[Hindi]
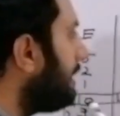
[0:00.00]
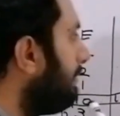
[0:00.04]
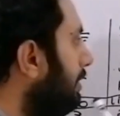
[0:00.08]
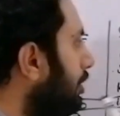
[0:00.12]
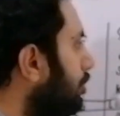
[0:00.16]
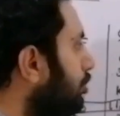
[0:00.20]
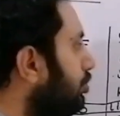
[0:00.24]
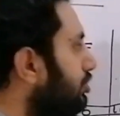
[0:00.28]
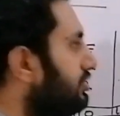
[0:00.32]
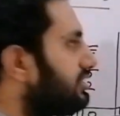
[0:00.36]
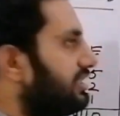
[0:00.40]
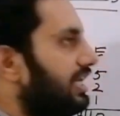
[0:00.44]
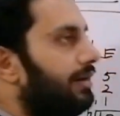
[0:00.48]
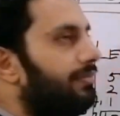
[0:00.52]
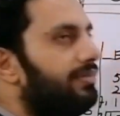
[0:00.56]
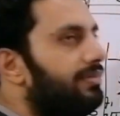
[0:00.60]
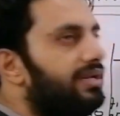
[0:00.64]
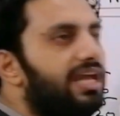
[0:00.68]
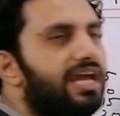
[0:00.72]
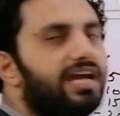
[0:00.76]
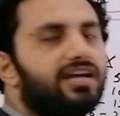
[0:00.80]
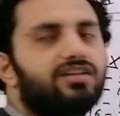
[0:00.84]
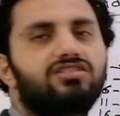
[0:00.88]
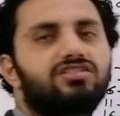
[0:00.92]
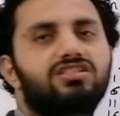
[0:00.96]
के बिल्कुल
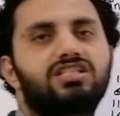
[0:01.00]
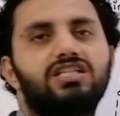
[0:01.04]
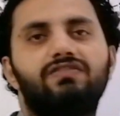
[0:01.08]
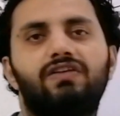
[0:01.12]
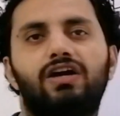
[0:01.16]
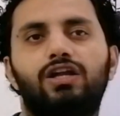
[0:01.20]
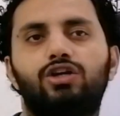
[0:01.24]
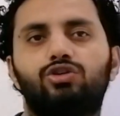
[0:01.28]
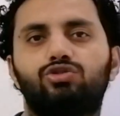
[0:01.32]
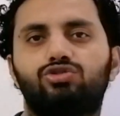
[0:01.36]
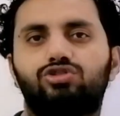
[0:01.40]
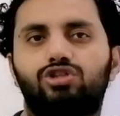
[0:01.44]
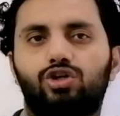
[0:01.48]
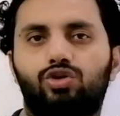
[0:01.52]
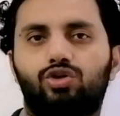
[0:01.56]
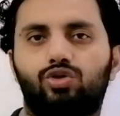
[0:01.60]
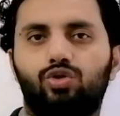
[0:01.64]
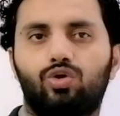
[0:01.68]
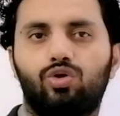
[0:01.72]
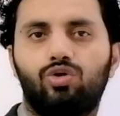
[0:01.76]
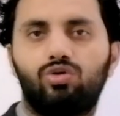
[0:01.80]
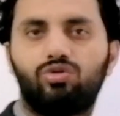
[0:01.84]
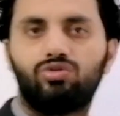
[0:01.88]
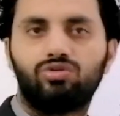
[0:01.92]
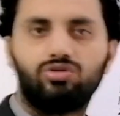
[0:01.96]
सामने एक्स की वैल्यूज
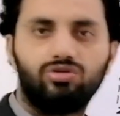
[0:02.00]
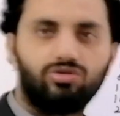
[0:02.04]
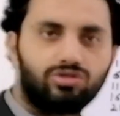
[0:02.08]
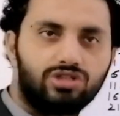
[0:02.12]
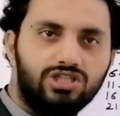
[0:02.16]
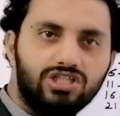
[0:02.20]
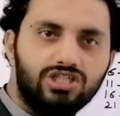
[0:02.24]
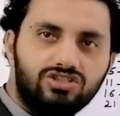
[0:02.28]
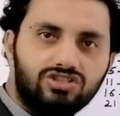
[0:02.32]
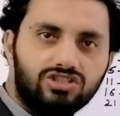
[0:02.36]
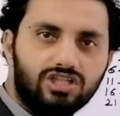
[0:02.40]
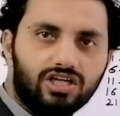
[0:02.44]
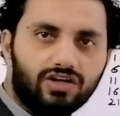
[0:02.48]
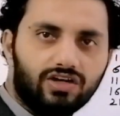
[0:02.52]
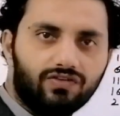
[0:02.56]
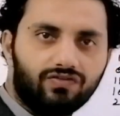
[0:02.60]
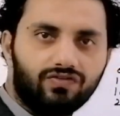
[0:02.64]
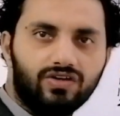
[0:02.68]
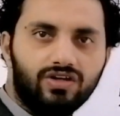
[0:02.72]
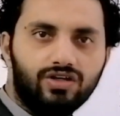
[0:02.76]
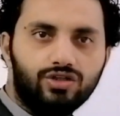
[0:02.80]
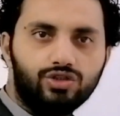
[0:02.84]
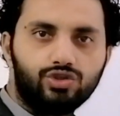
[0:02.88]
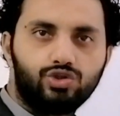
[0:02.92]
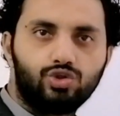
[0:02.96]
देखो किस
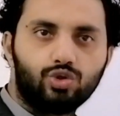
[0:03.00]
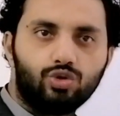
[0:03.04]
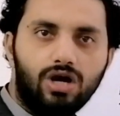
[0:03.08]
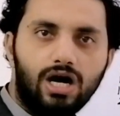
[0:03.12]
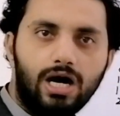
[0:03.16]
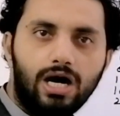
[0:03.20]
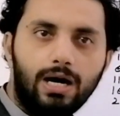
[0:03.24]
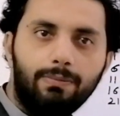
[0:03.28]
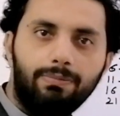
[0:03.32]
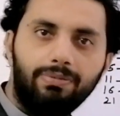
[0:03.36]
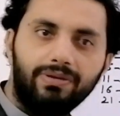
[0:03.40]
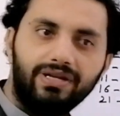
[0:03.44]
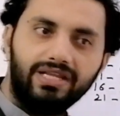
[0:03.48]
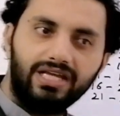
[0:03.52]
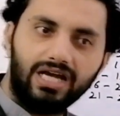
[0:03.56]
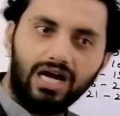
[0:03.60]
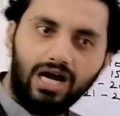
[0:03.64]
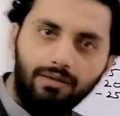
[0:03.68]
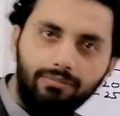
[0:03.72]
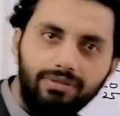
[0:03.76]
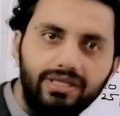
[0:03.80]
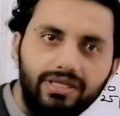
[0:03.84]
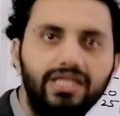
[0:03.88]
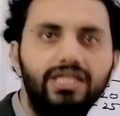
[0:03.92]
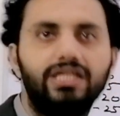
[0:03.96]
तरफ जो आपने
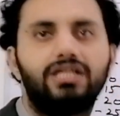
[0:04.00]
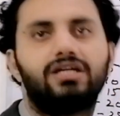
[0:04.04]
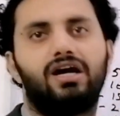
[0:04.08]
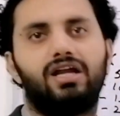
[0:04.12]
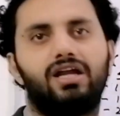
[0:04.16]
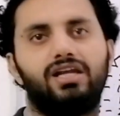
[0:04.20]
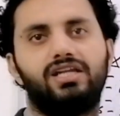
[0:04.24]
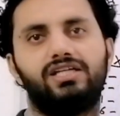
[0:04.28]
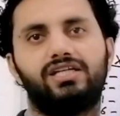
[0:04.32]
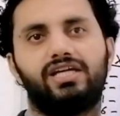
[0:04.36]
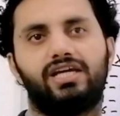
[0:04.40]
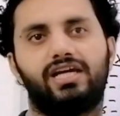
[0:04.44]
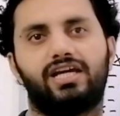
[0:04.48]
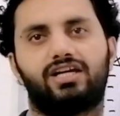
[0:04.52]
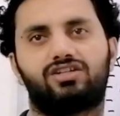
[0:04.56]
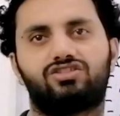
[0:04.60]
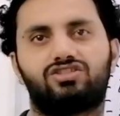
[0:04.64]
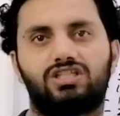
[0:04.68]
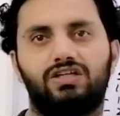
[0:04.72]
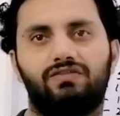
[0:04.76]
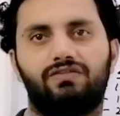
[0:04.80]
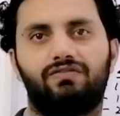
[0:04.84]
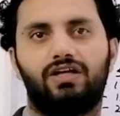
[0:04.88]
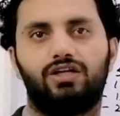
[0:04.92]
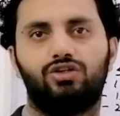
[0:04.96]
अभी निकाली है
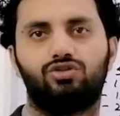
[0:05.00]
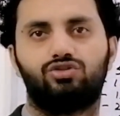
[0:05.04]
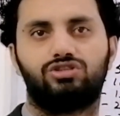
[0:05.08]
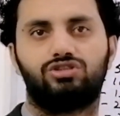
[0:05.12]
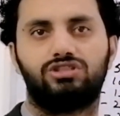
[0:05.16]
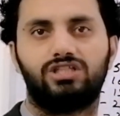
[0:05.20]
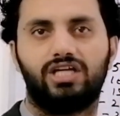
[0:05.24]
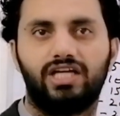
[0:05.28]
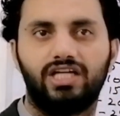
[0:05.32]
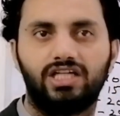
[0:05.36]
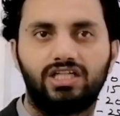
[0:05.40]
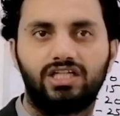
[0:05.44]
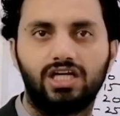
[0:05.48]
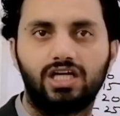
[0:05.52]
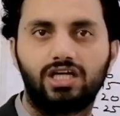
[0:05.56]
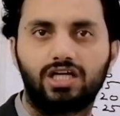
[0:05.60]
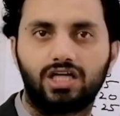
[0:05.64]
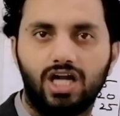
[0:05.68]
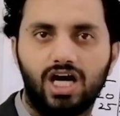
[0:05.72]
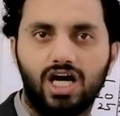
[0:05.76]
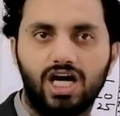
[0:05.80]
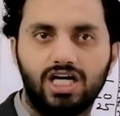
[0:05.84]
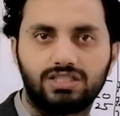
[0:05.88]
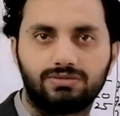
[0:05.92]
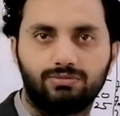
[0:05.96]
एक्स की वैल्यूज यानी कि
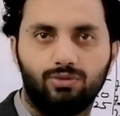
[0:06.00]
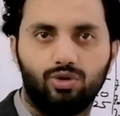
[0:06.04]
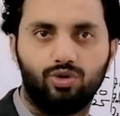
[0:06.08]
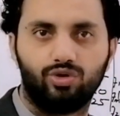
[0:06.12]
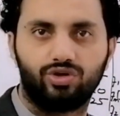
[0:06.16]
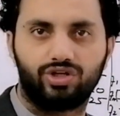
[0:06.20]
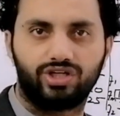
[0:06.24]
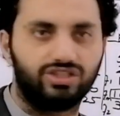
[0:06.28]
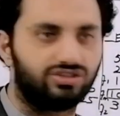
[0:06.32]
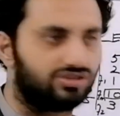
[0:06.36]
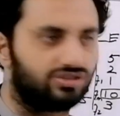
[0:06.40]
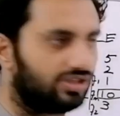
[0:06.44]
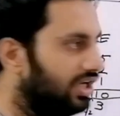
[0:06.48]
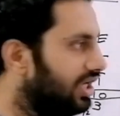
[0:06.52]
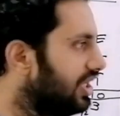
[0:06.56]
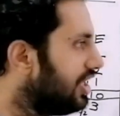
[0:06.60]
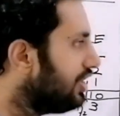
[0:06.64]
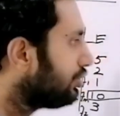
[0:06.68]
क्लास बाउंड्रीज